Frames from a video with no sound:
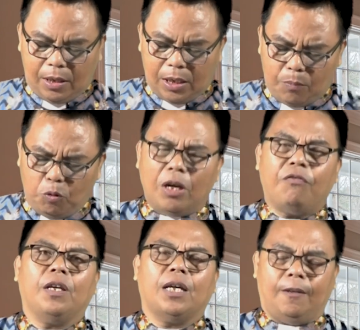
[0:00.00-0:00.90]

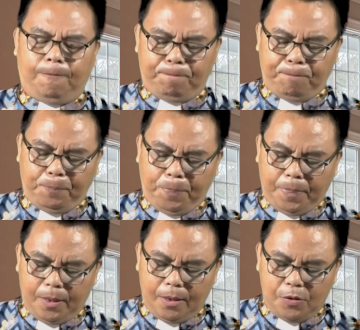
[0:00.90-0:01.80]
kemunafikan.
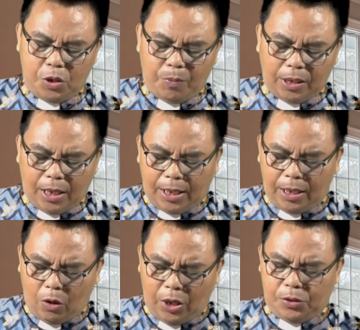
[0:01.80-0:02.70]
Sementara
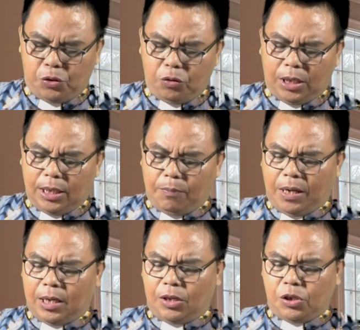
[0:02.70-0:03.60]
Herodes juga
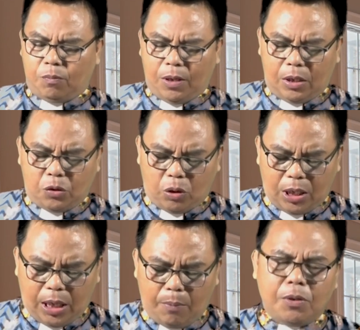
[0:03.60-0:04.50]
digambarkan sebagai
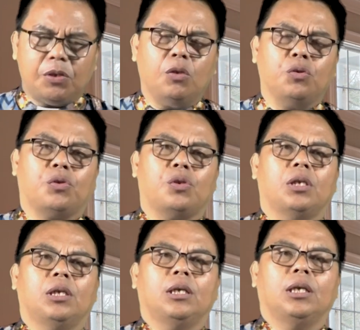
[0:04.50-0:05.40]
seorang yang ambisius,
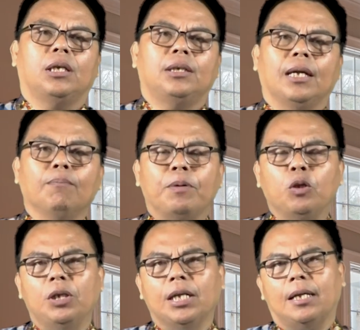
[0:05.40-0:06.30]
yang
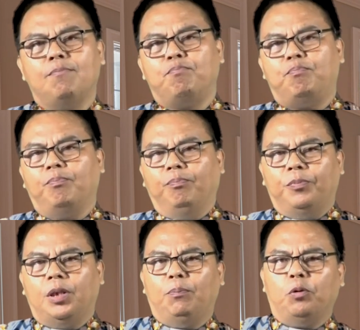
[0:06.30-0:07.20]
penuh dengan
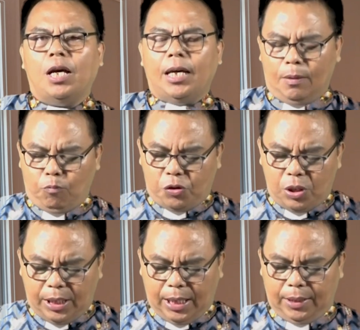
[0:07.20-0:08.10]
tipu daya
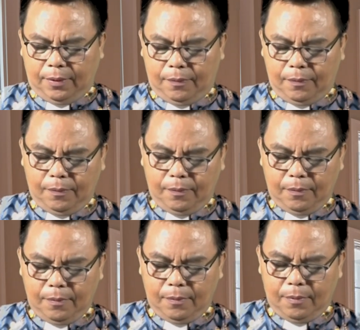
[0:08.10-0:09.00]
muslihat.
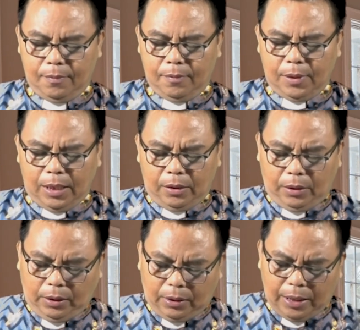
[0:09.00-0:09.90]

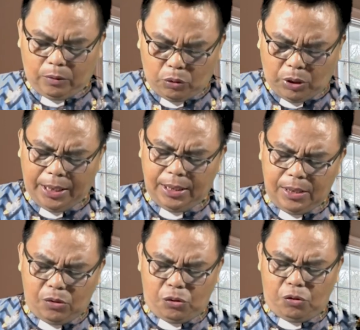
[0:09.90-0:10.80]
Dan, dan Tuhan
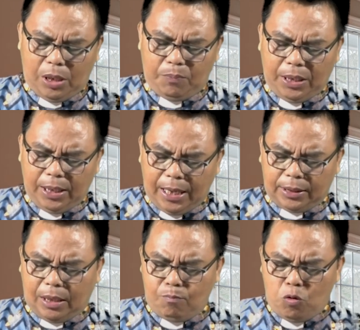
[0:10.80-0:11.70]
Yesus juga
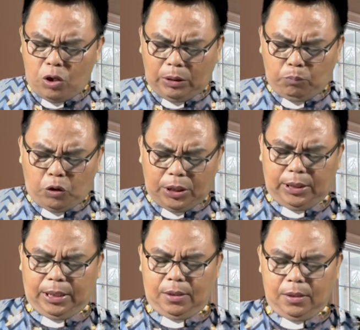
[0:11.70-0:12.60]
mengingatkan
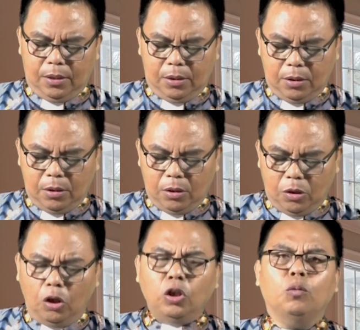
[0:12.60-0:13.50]
murid-muridnya
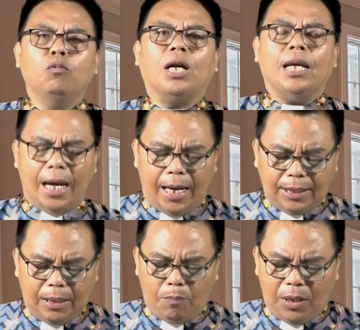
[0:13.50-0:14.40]
untuk bukan
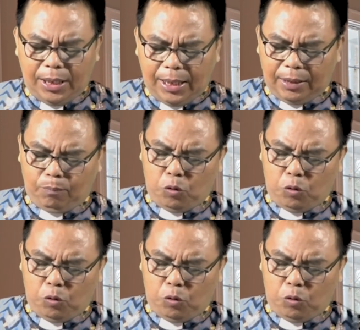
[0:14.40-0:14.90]
hanya melihat